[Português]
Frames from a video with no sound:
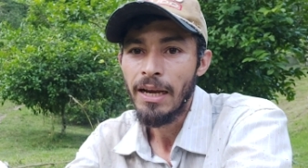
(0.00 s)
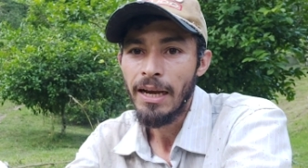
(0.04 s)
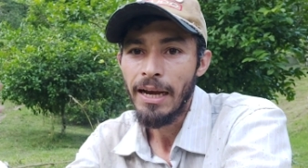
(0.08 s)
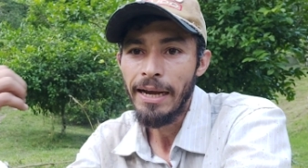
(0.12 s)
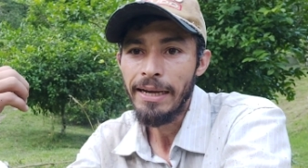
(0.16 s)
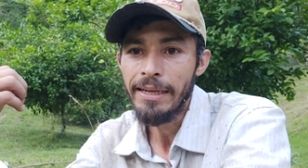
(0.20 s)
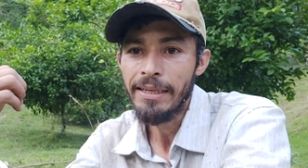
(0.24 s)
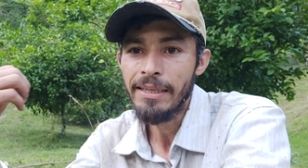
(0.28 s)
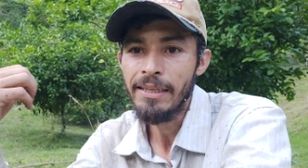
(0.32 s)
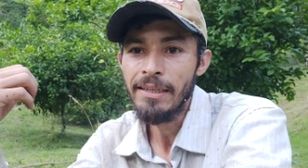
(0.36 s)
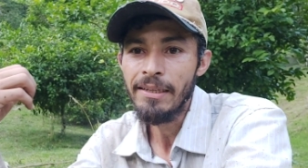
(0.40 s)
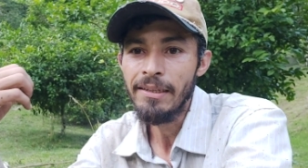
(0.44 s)

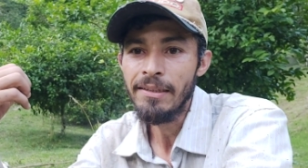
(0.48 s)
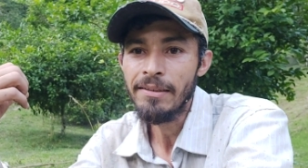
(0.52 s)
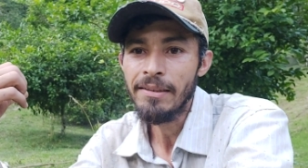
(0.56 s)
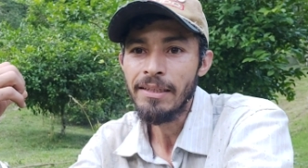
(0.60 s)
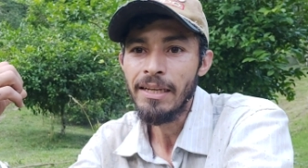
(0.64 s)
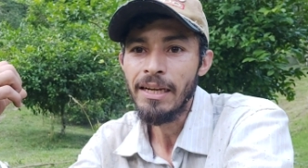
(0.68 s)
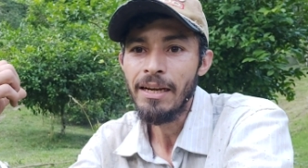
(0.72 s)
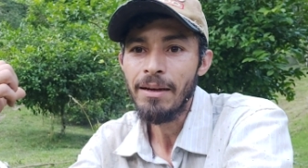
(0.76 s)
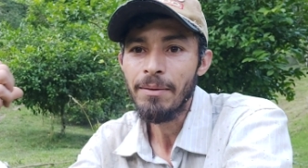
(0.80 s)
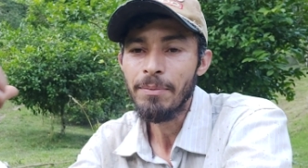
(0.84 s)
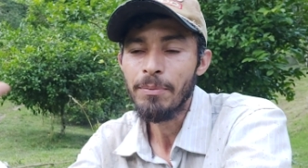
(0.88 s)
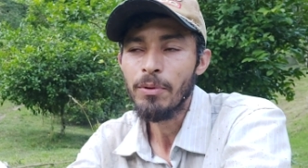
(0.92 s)
Aqui
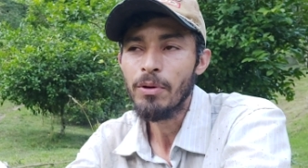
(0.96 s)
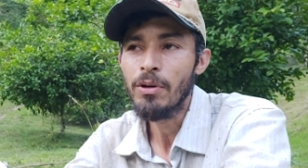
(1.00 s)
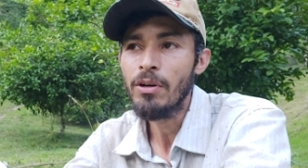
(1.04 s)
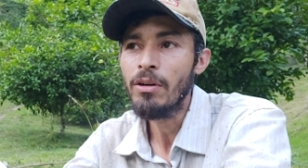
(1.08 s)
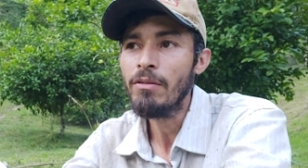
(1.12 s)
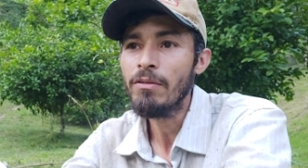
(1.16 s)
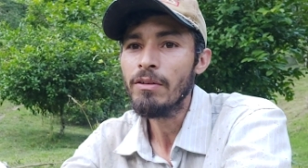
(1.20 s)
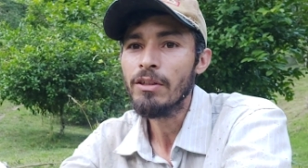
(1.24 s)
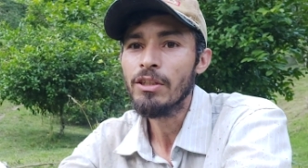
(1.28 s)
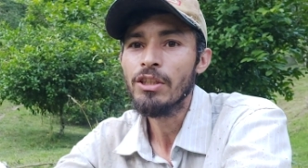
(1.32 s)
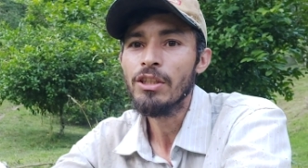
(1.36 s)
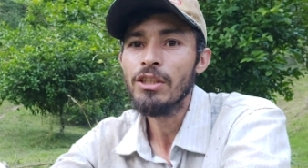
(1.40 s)
está a
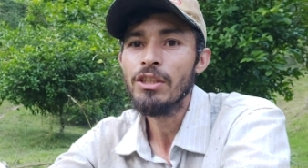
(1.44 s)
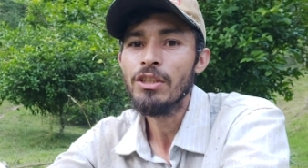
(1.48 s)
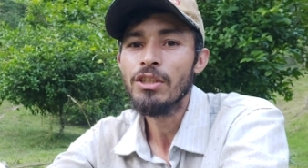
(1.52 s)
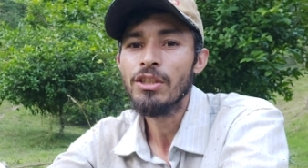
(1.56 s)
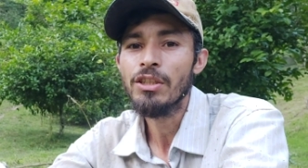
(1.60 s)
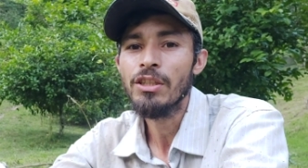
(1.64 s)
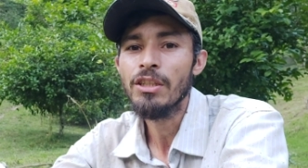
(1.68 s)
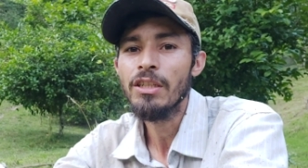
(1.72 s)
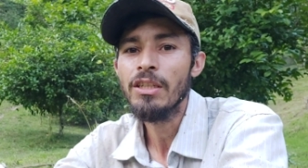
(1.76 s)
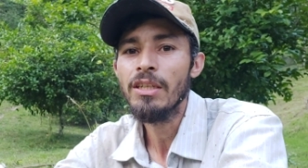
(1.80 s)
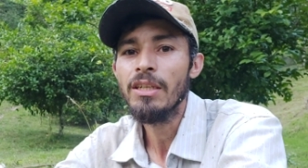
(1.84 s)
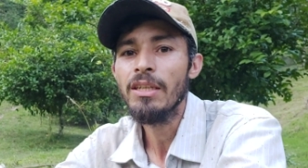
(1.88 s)
prova,
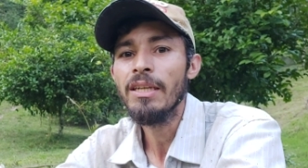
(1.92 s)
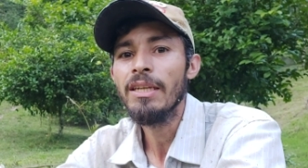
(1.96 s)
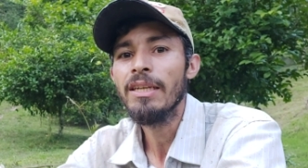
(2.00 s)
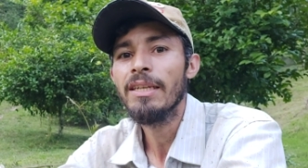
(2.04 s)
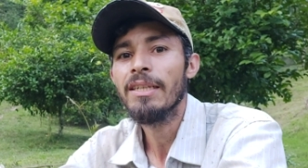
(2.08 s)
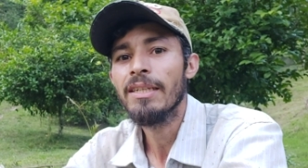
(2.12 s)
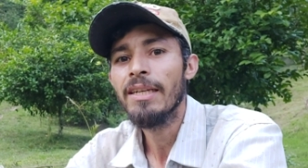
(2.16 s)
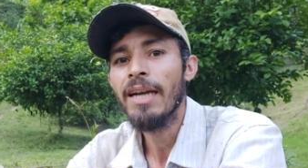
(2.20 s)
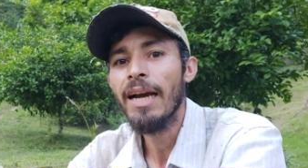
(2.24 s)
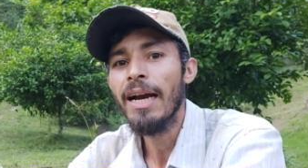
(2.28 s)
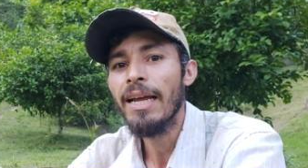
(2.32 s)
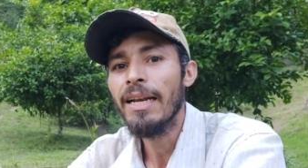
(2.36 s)
gente,
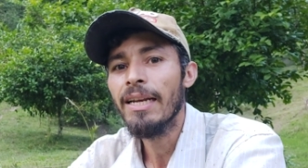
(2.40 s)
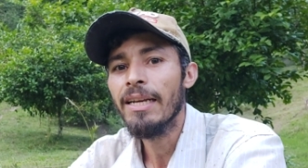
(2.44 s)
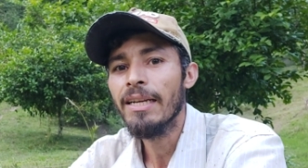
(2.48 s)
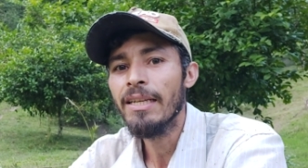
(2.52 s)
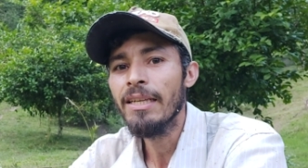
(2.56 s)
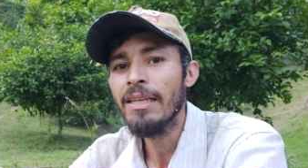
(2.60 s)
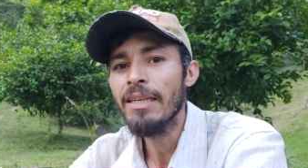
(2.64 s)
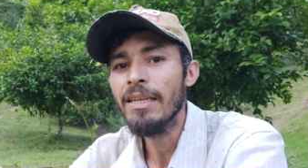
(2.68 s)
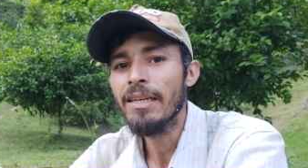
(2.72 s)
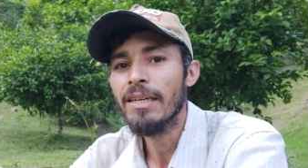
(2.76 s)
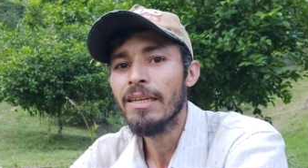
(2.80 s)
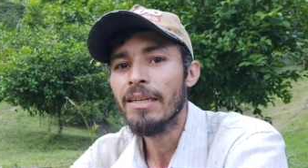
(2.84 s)
que
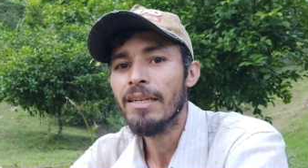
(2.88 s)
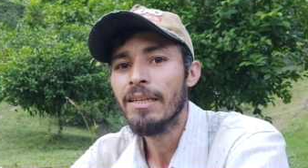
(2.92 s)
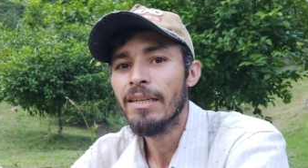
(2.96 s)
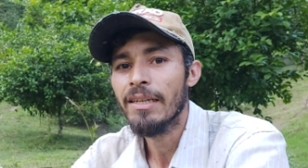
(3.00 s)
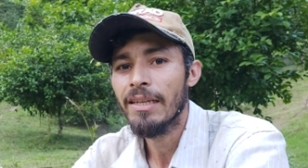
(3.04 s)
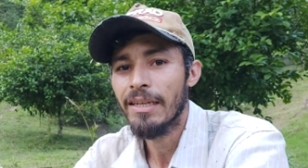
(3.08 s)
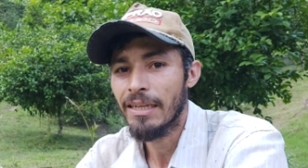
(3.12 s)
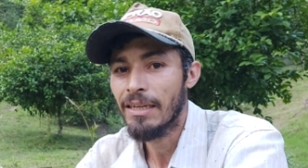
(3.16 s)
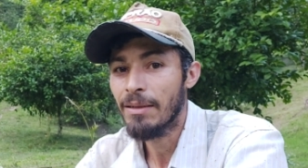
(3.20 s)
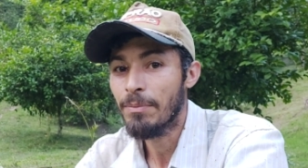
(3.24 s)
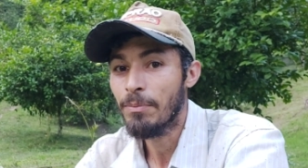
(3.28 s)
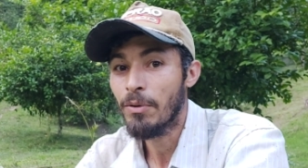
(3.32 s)
galinha,
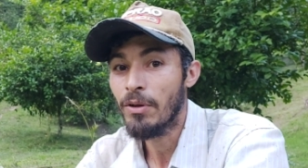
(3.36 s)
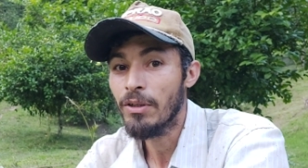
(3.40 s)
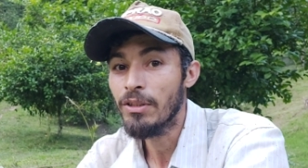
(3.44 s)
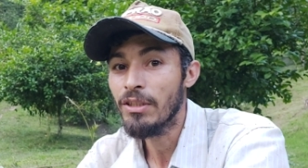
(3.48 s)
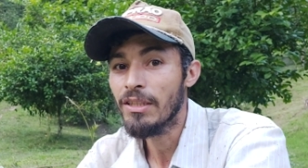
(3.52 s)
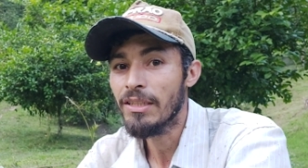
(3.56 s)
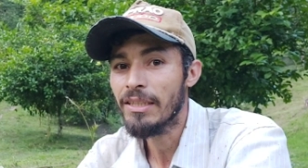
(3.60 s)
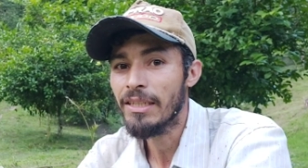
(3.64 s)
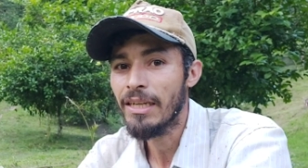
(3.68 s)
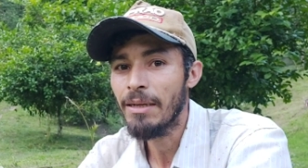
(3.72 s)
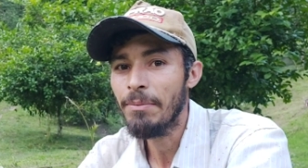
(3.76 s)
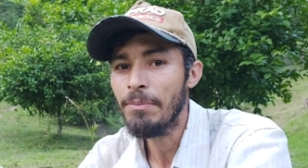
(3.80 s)
ela
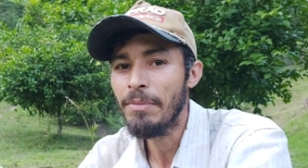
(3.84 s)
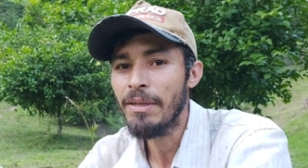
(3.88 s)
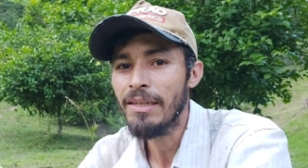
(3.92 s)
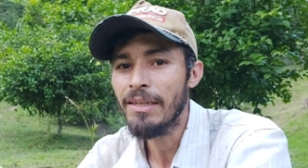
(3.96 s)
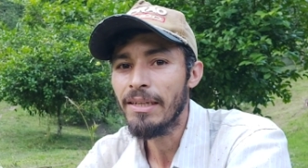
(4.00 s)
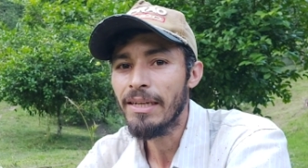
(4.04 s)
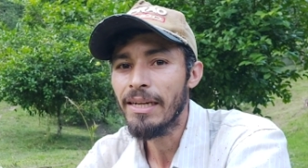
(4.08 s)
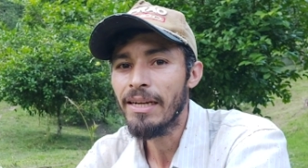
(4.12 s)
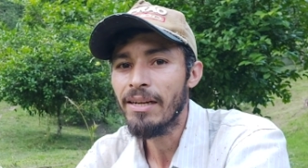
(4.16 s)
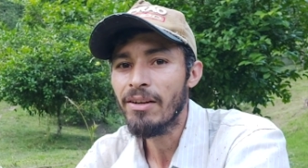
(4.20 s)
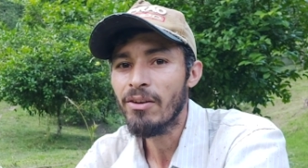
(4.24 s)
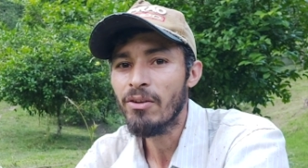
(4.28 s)
pode até
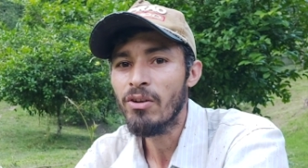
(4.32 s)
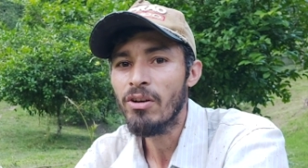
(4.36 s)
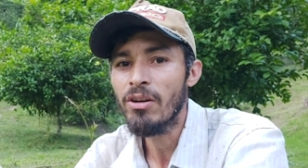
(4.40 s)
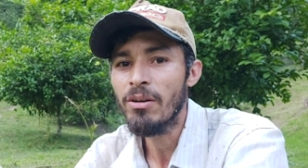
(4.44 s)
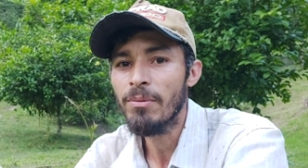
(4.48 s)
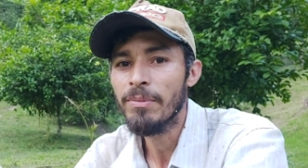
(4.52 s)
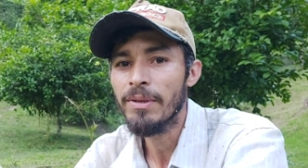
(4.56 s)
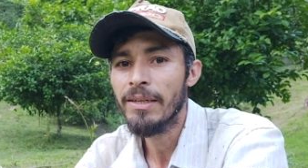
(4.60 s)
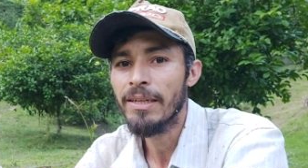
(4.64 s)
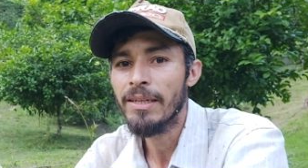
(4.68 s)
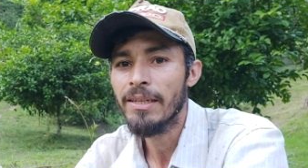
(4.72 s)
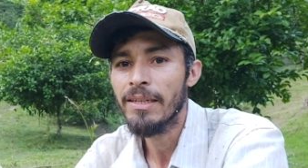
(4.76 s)
matar a
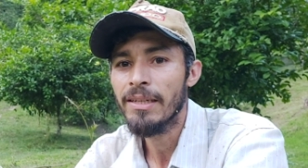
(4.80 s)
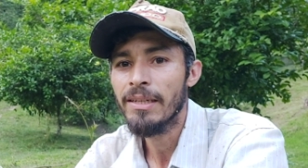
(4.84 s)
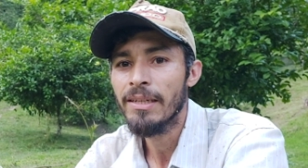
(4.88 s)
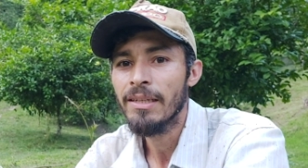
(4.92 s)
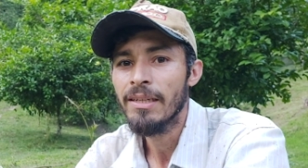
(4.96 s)
cobra,